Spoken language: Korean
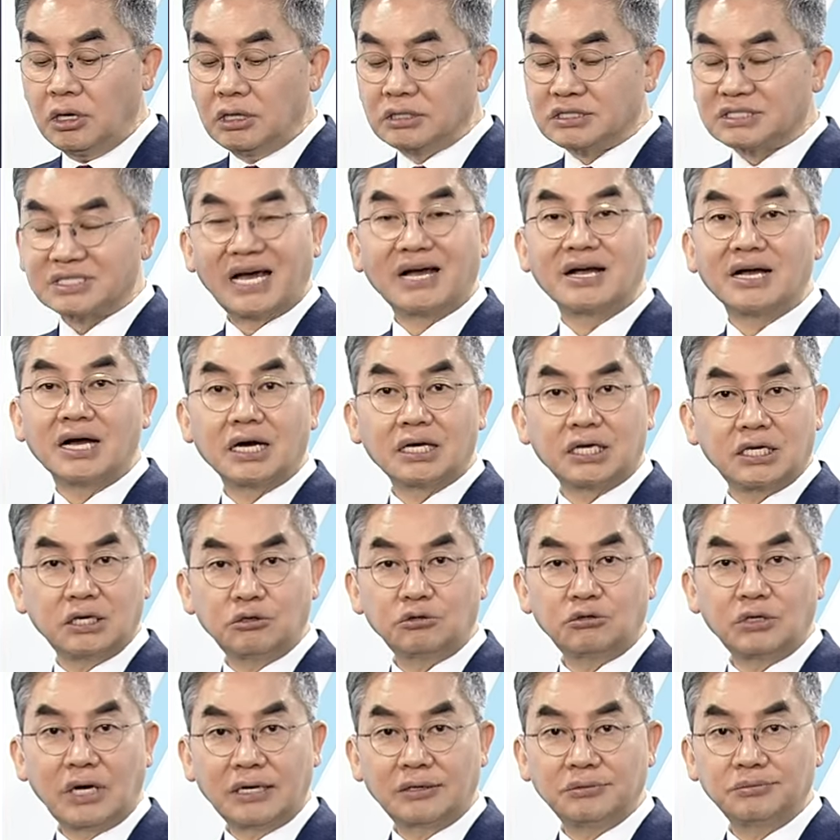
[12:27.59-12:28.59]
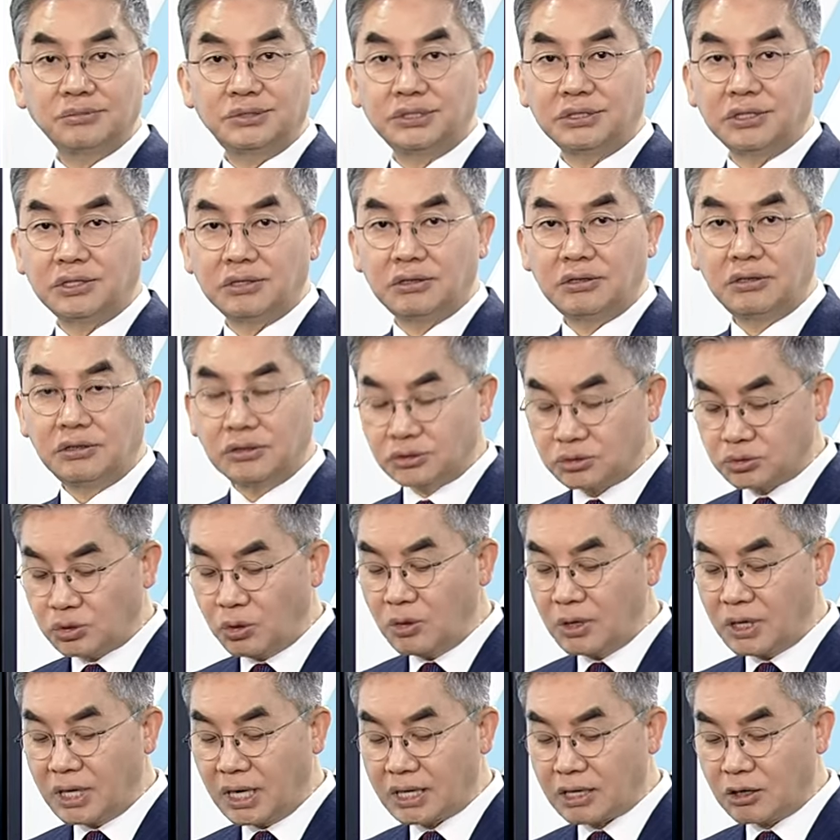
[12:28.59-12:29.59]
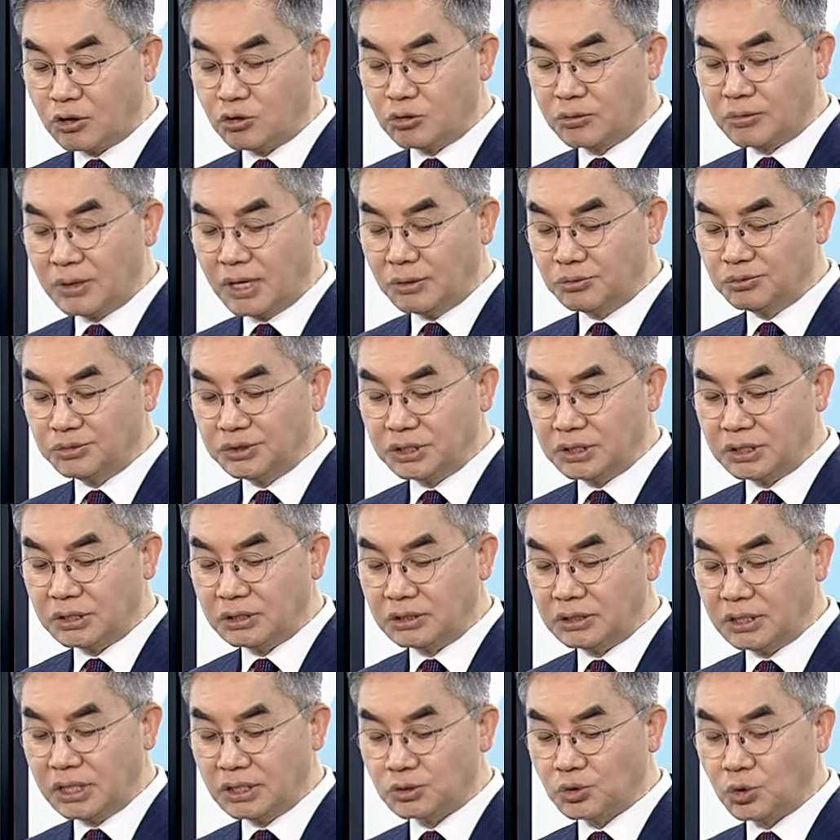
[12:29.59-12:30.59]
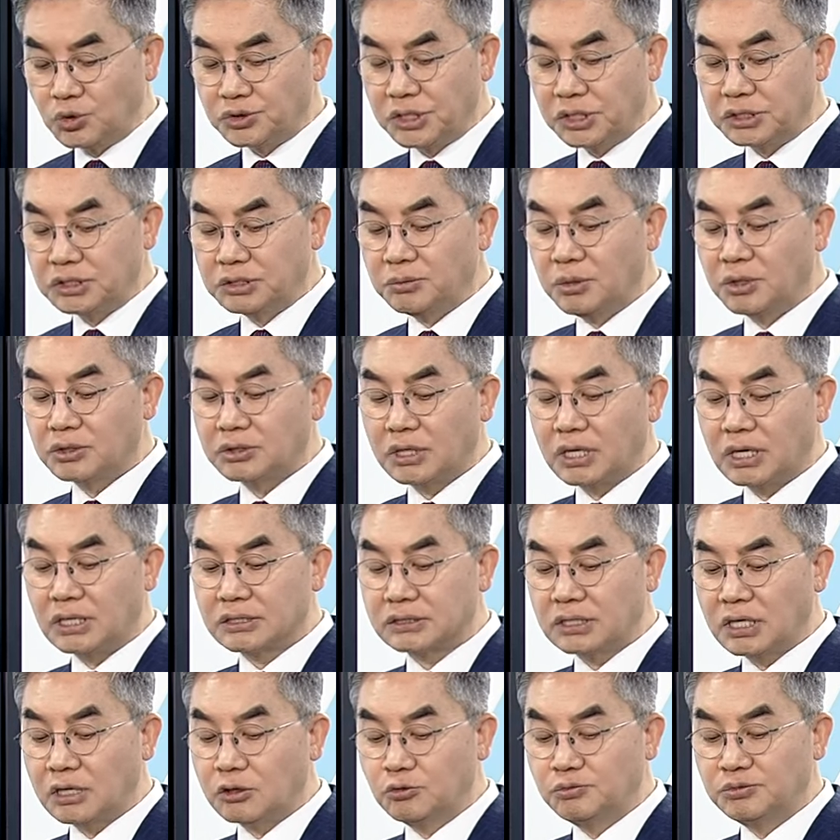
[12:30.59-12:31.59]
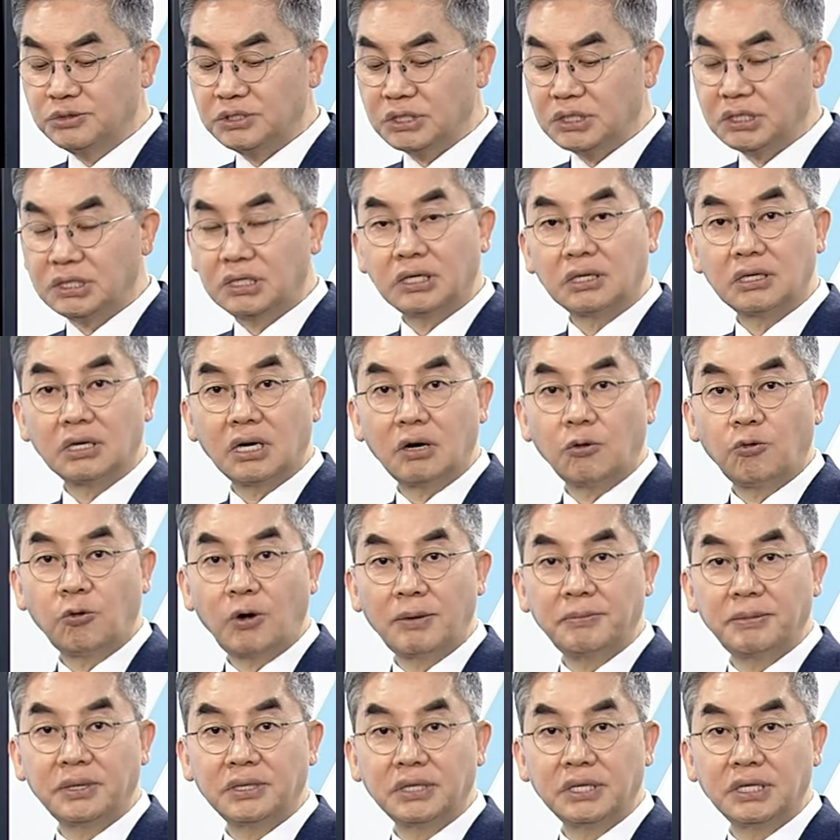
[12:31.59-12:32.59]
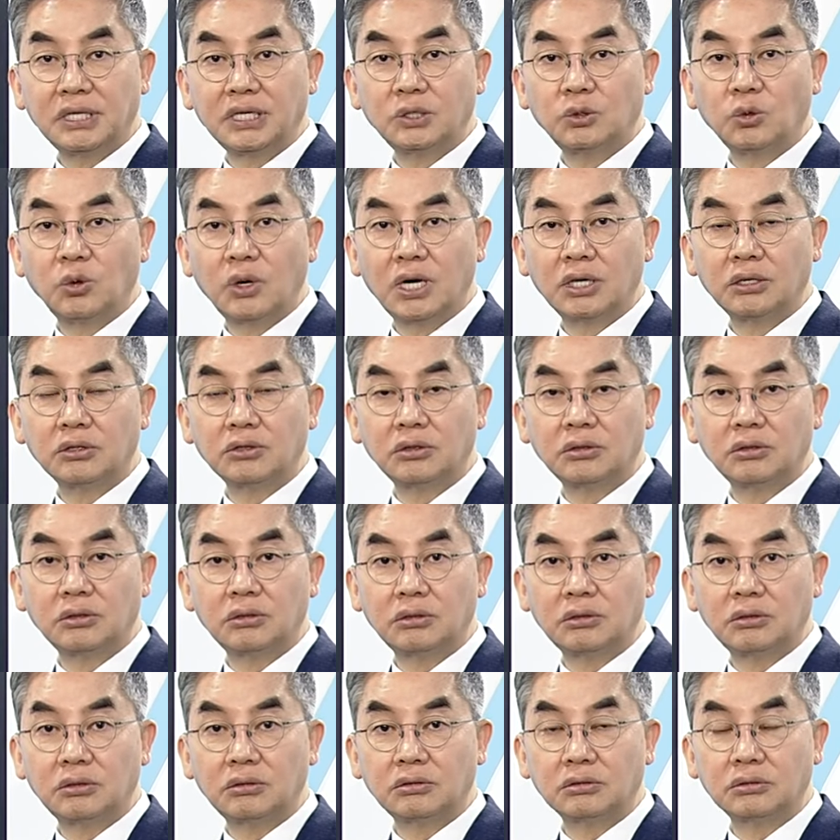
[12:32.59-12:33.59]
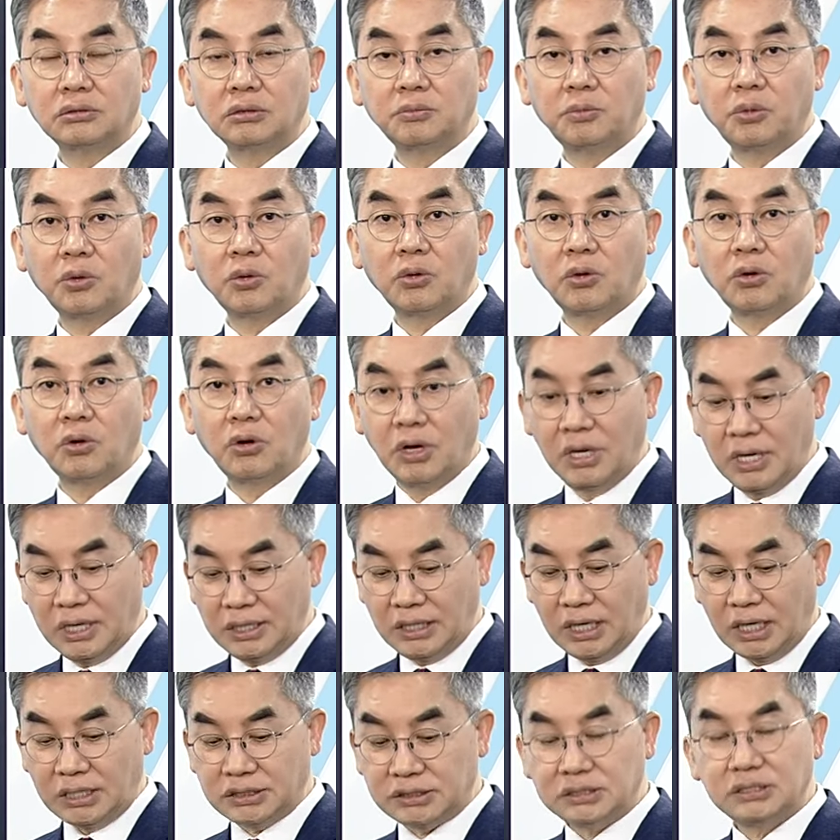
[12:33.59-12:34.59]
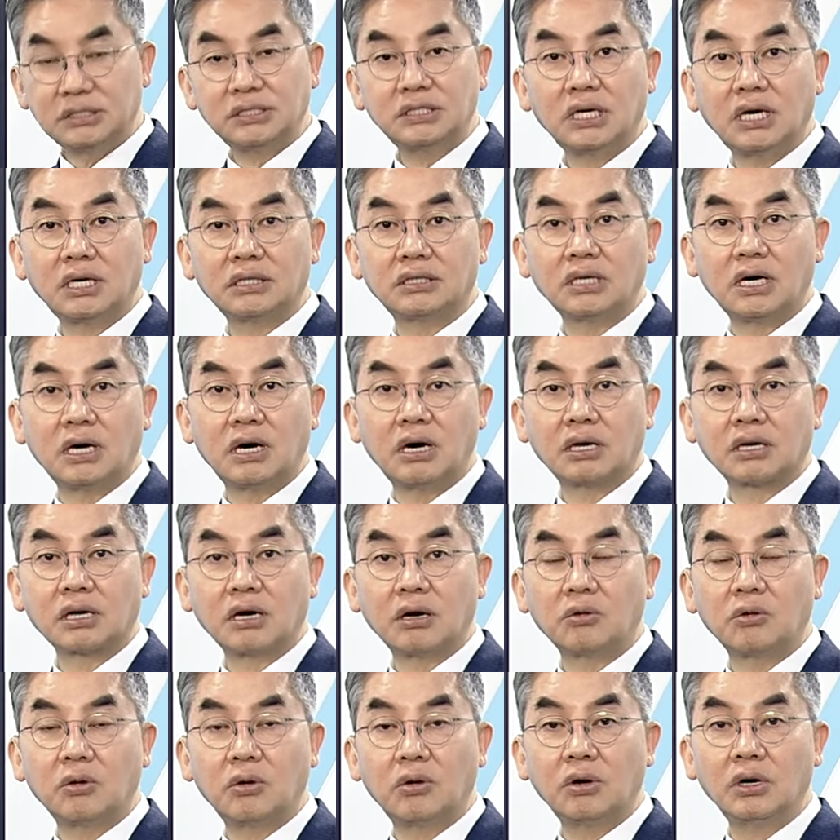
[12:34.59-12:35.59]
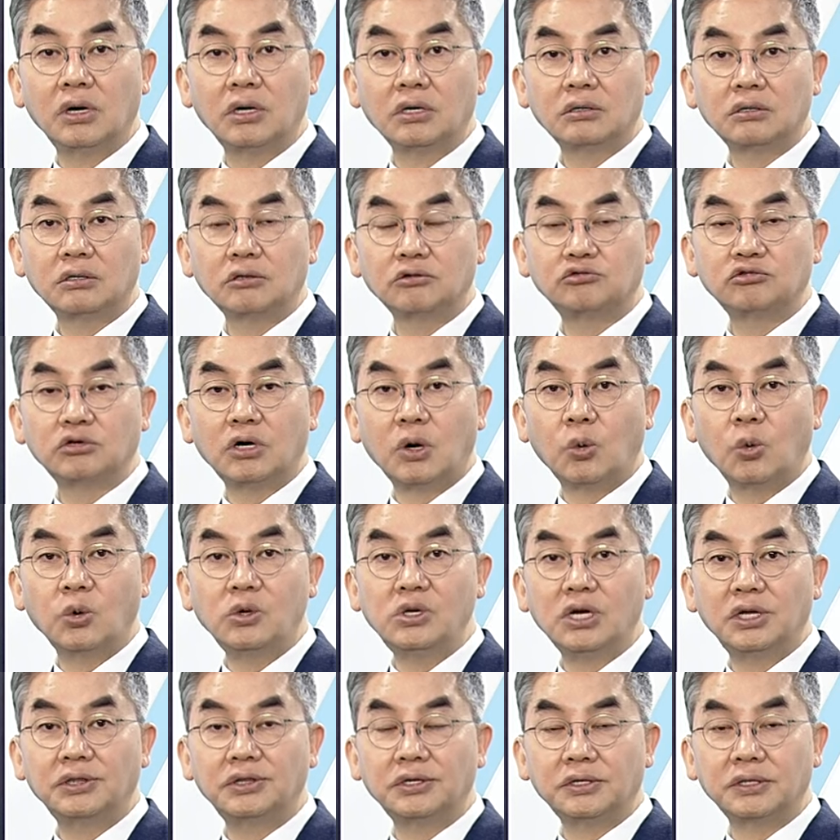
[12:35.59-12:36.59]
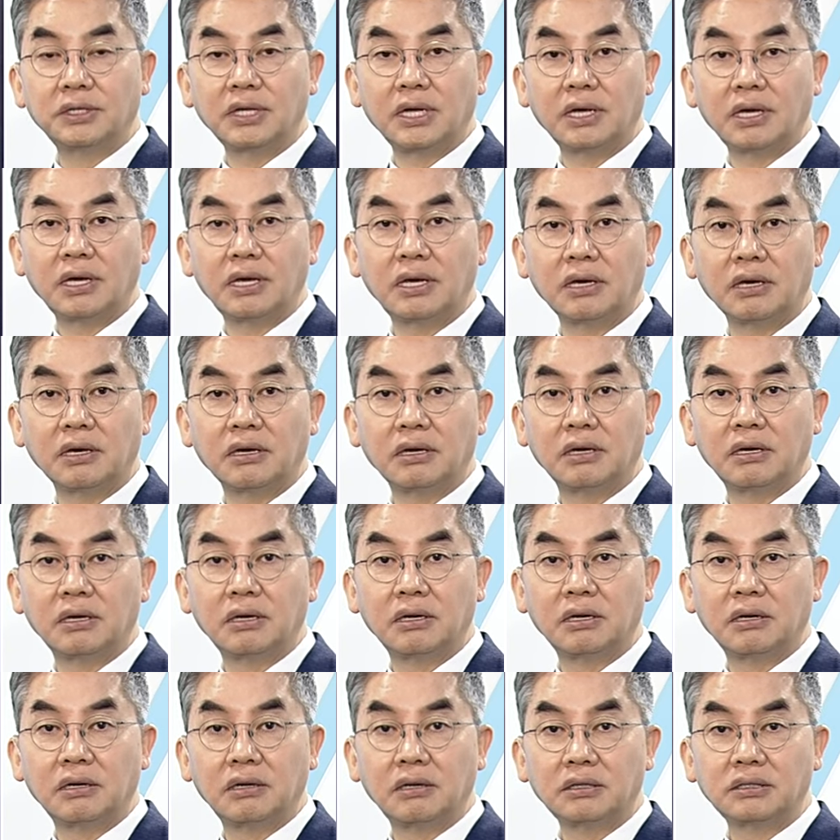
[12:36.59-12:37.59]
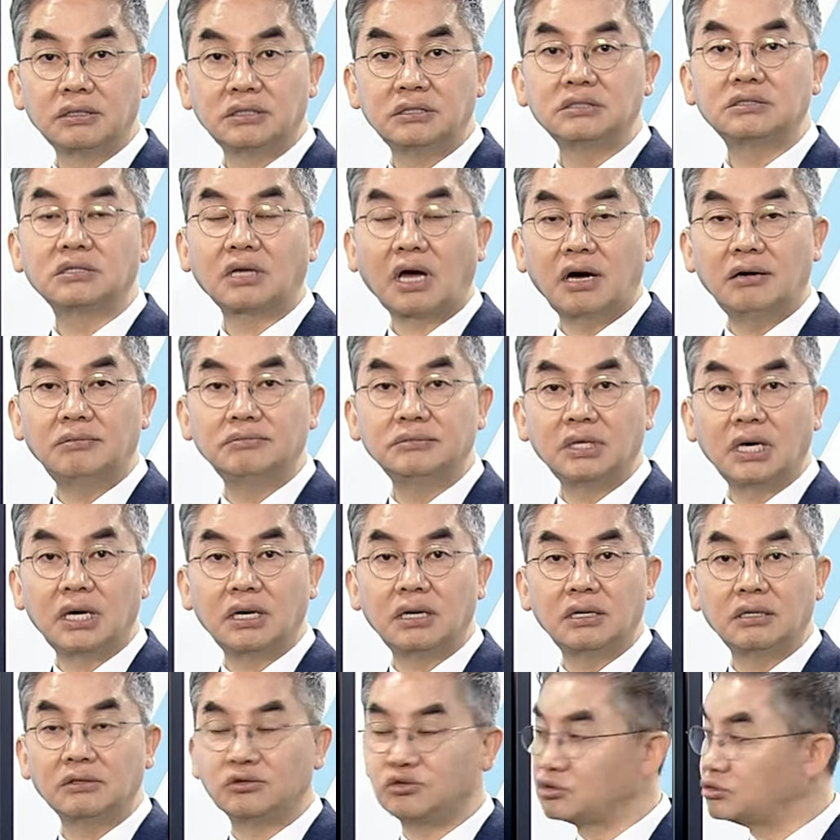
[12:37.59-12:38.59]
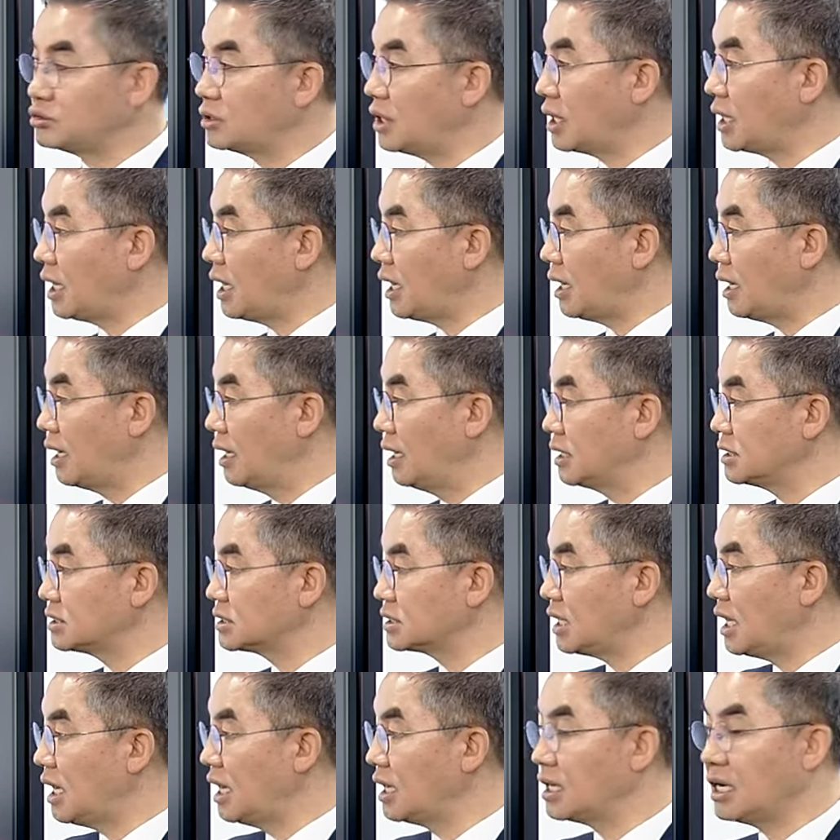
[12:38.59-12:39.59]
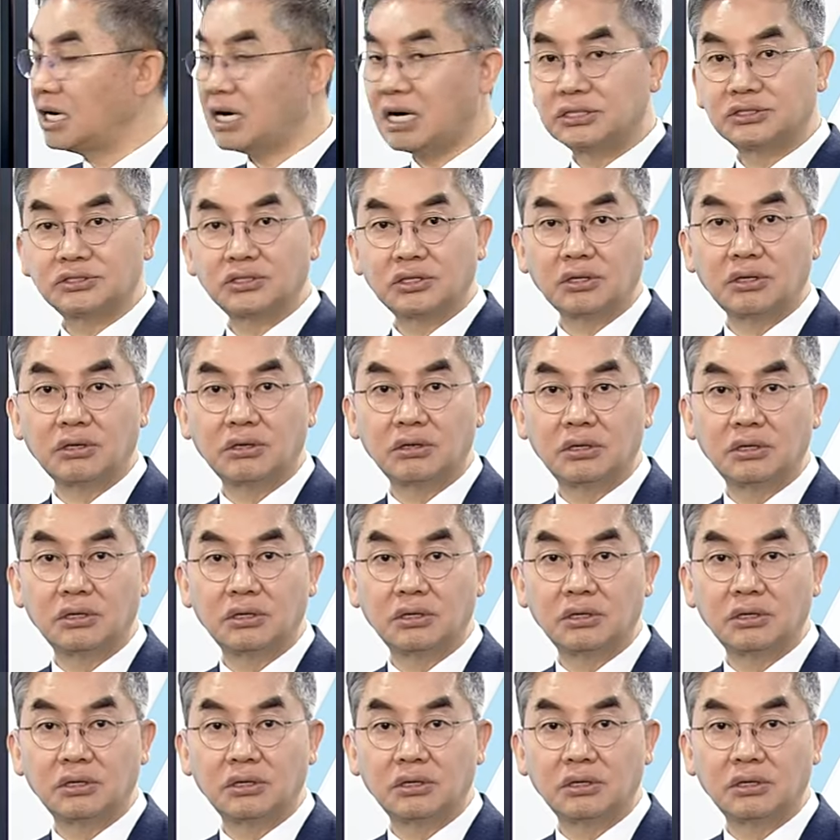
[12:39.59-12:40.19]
장갑 끼고도 안 움직여요. 손가락으로만 움직이는데 소세지 먹다가 싹 움직이니까 화면이 이동하는 거를 보고 야 신기하다라고 그걸 누가 올렸는데 그 다음 날 주가가 상한가 갔어요.